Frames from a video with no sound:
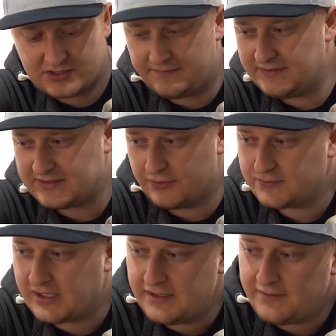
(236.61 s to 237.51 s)
Steffi ins Auto
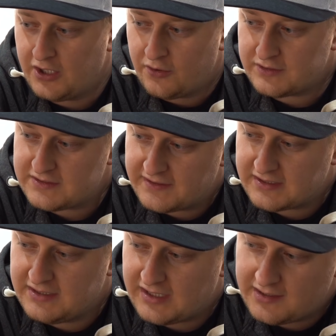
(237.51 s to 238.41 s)
rein und ich werde
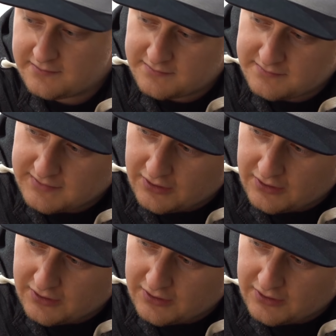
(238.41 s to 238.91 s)
dann hier ein